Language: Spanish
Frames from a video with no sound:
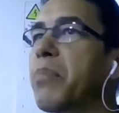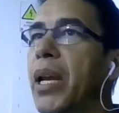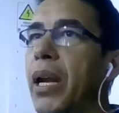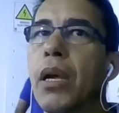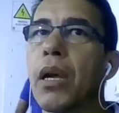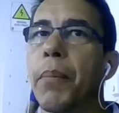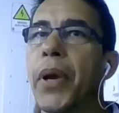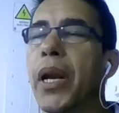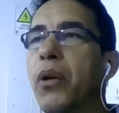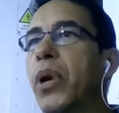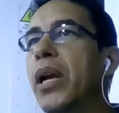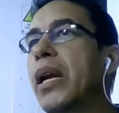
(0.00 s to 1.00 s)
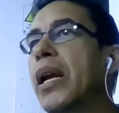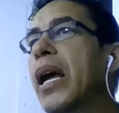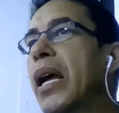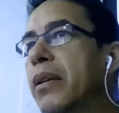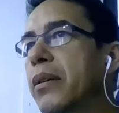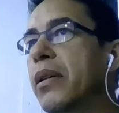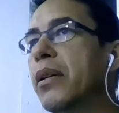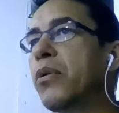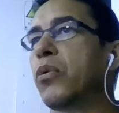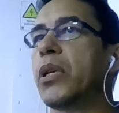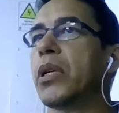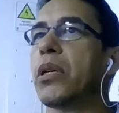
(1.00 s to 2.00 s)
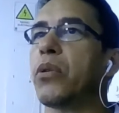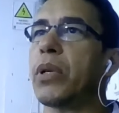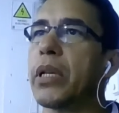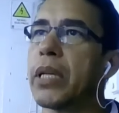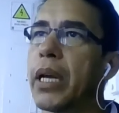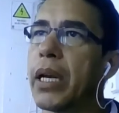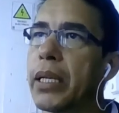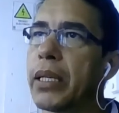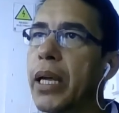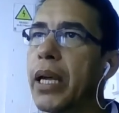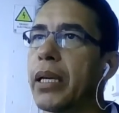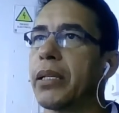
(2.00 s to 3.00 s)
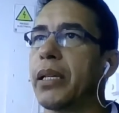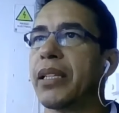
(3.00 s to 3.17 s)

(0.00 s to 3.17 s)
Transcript: Mira, para curar el cáncer tú tienes que utilizar estas,